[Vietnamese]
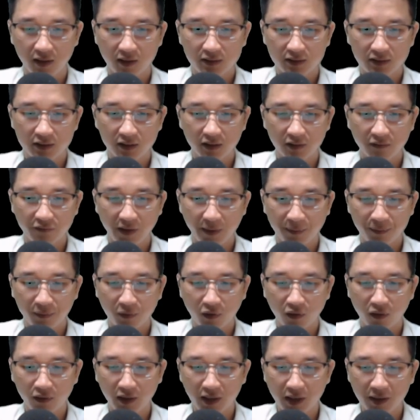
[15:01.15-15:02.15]
Sự việc
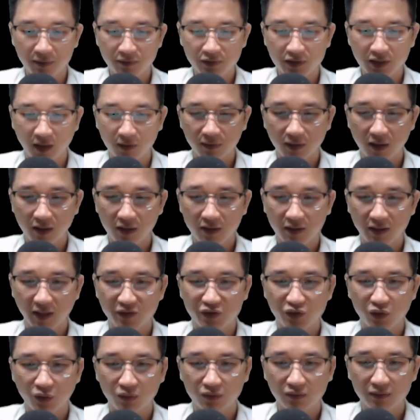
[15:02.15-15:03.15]
còn nghiêm trọng hơn cả
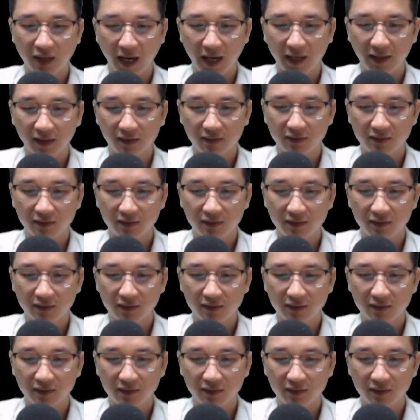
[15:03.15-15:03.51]
chúng ta đang